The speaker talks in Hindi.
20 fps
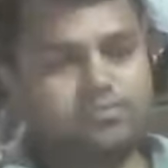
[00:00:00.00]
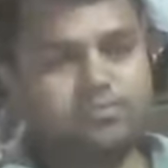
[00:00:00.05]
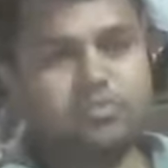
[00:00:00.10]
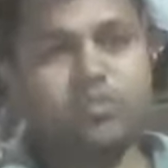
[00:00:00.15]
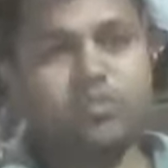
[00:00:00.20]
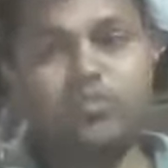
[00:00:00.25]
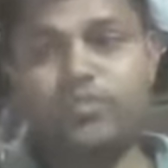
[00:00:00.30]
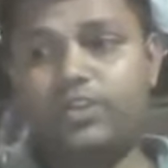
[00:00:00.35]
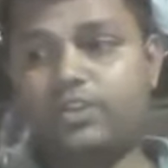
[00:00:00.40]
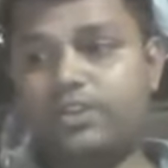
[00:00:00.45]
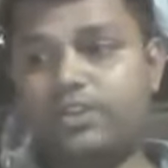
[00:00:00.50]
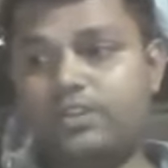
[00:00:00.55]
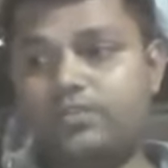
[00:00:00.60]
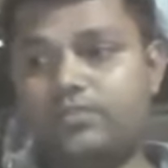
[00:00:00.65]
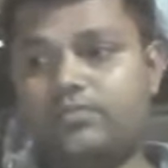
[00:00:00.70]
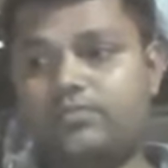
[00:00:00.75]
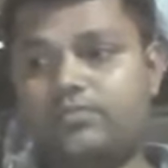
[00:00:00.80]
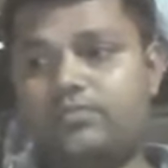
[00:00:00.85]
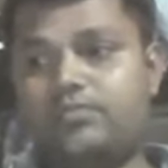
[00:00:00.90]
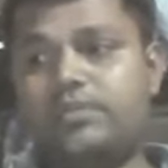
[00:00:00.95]
तो फिर
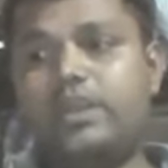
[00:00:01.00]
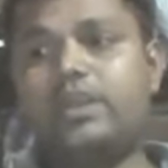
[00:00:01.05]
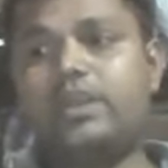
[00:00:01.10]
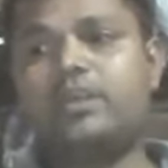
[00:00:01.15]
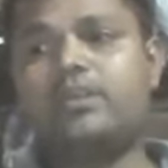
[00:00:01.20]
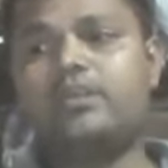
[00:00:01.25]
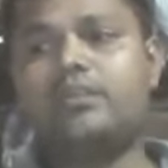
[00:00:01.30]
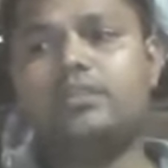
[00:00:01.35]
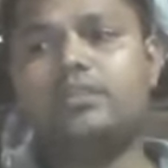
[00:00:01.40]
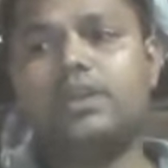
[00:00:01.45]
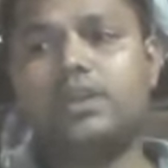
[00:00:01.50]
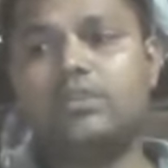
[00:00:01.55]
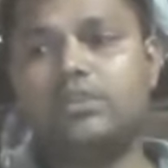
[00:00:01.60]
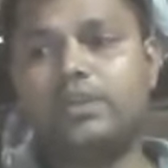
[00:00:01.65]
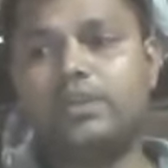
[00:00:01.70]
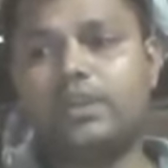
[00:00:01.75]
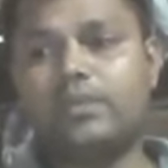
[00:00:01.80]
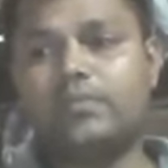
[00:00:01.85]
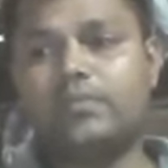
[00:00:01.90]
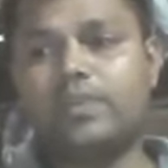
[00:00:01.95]
देख क्या होता
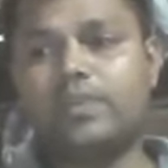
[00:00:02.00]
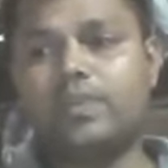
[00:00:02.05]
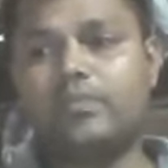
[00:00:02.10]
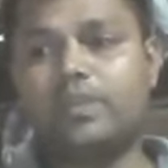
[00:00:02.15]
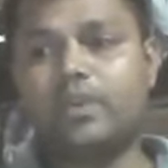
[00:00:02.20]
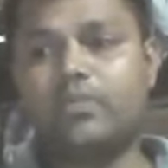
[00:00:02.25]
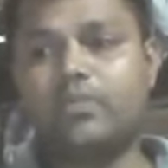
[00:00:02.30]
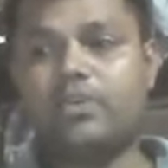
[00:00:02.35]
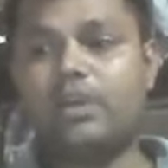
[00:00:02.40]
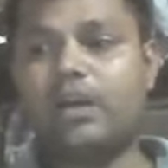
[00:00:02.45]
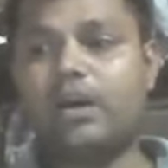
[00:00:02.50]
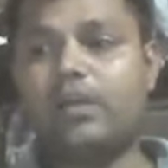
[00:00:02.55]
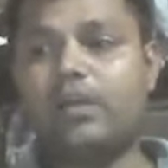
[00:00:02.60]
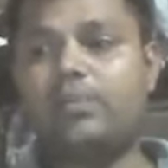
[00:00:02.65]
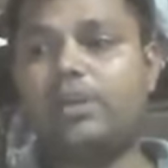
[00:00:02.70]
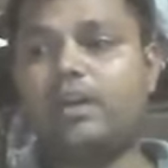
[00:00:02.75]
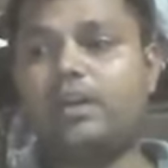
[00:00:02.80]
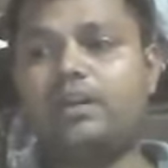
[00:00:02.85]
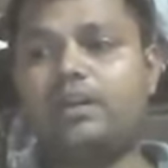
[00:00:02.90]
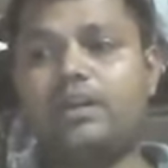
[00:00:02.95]
है मैं कोई
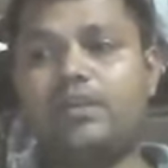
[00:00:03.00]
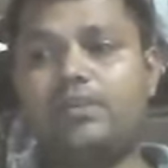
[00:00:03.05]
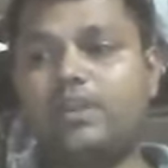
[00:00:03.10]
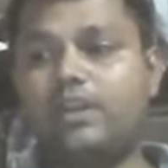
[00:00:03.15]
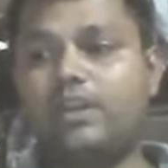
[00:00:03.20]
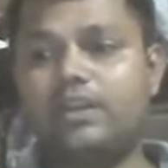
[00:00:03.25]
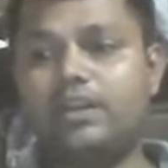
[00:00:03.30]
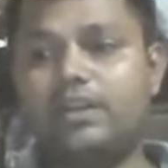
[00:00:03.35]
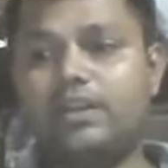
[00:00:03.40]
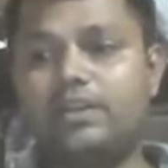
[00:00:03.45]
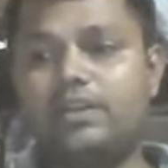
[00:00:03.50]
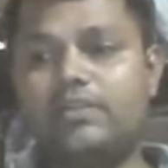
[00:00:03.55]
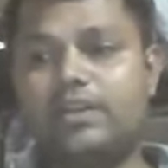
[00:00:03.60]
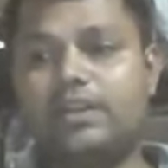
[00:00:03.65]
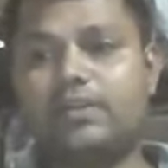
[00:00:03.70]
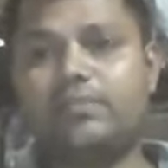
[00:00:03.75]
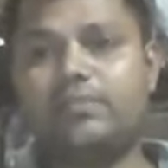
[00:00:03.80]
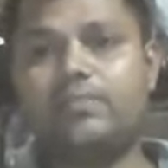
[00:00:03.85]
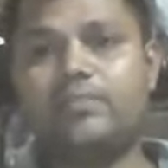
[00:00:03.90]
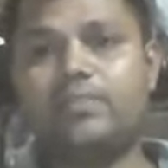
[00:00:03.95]
आबरा का डाबरा नहीं करने
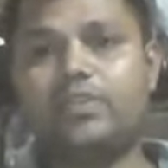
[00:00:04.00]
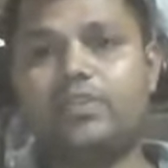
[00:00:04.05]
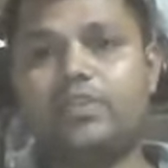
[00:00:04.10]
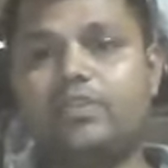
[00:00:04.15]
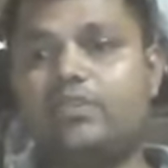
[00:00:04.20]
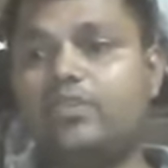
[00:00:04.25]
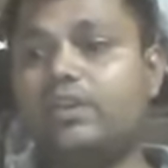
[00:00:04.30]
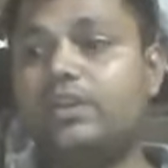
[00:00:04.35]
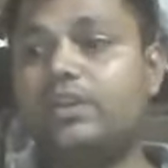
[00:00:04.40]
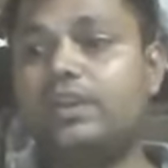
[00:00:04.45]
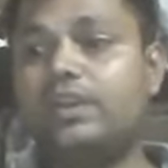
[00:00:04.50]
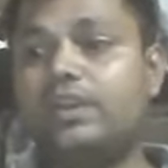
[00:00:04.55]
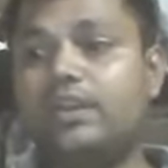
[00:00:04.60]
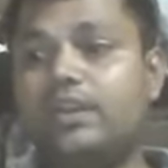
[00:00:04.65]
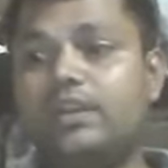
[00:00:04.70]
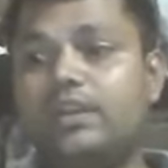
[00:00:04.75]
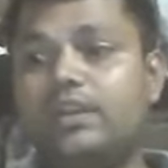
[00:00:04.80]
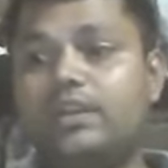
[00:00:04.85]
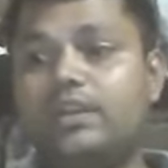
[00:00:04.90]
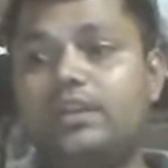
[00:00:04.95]
वाला कोई
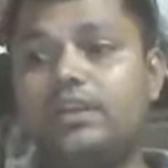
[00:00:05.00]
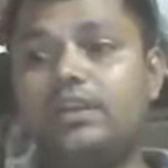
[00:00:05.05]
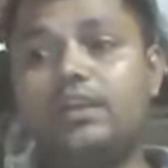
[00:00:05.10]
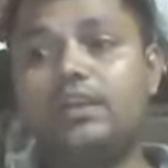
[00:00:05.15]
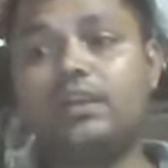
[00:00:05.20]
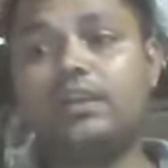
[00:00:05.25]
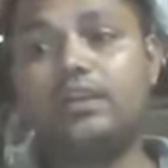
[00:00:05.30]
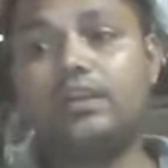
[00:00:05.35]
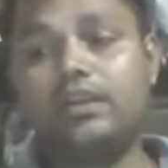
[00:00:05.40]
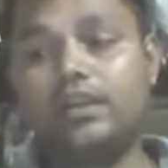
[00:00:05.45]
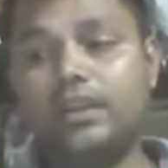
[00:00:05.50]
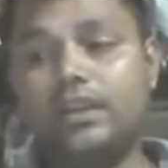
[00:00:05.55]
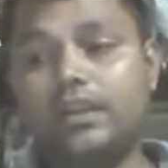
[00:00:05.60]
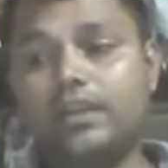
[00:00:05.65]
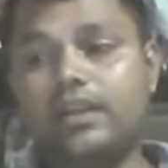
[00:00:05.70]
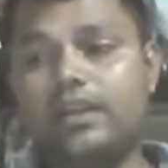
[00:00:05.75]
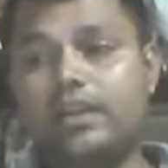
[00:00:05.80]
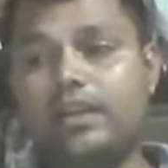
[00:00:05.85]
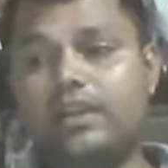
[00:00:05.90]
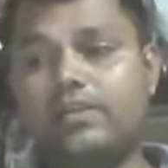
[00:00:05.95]
गिली गिली नहीं
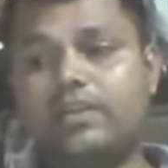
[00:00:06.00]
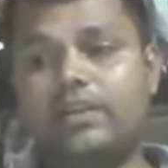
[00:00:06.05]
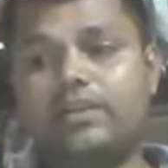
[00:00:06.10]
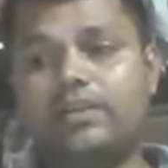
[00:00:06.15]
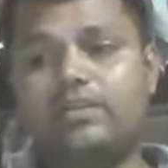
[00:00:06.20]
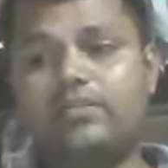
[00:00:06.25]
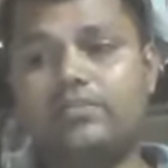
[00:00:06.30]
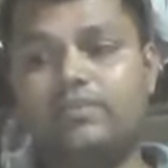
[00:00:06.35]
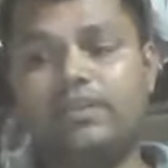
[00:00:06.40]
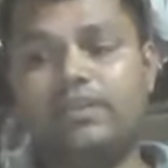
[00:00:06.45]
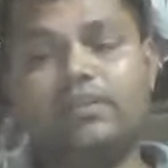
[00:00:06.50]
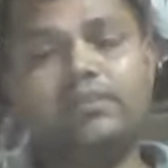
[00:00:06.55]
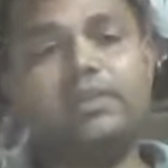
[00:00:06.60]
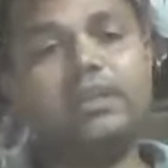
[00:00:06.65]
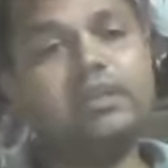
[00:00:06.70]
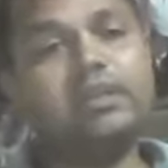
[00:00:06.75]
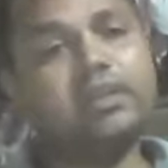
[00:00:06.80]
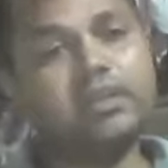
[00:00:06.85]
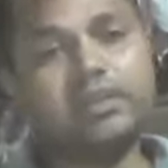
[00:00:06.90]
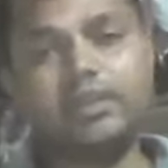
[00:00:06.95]
करने वाला फिर भी
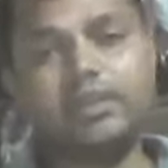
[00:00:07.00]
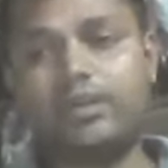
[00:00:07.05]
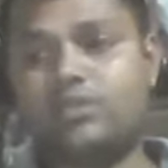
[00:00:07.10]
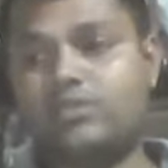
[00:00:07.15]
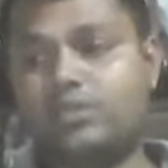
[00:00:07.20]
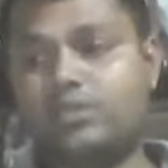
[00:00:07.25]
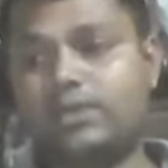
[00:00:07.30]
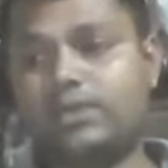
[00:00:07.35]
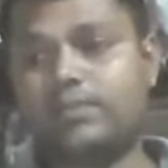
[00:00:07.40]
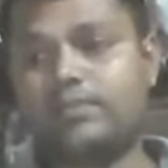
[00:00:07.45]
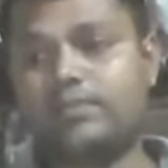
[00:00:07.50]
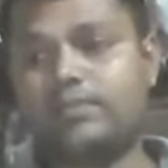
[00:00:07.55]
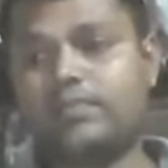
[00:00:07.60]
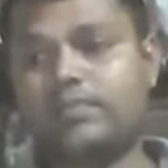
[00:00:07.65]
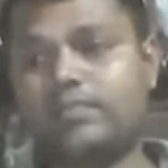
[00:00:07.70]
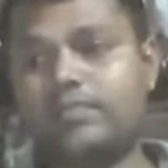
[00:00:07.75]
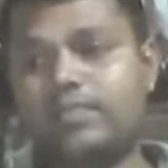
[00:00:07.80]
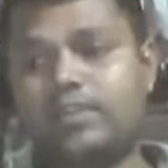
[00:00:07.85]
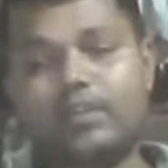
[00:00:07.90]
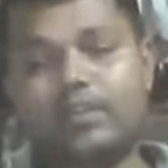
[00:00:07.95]
देख क्या होता है
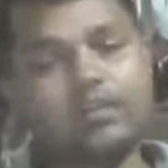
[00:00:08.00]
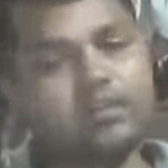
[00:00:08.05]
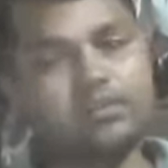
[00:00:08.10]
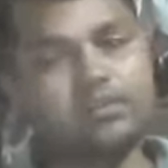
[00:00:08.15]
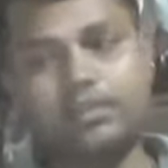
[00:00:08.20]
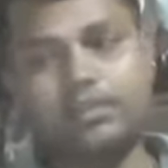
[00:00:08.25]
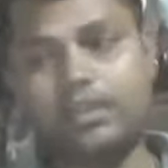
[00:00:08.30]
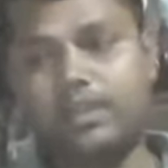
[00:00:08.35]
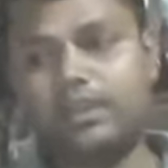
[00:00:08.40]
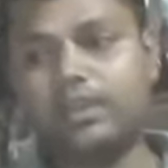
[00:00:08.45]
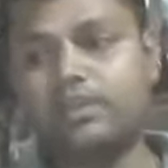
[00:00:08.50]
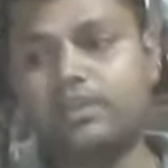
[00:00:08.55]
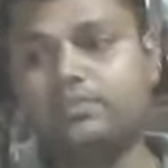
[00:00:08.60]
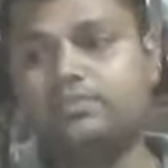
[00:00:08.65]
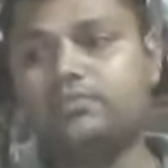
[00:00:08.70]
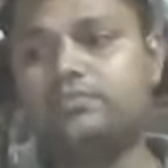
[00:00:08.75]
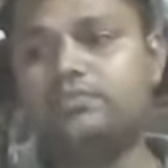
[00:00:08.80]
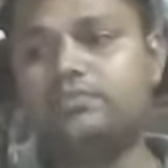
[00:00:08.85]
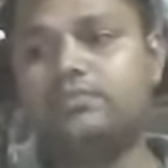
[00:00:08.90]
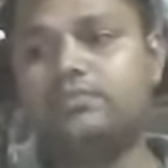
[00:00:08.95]
देख रहा हूं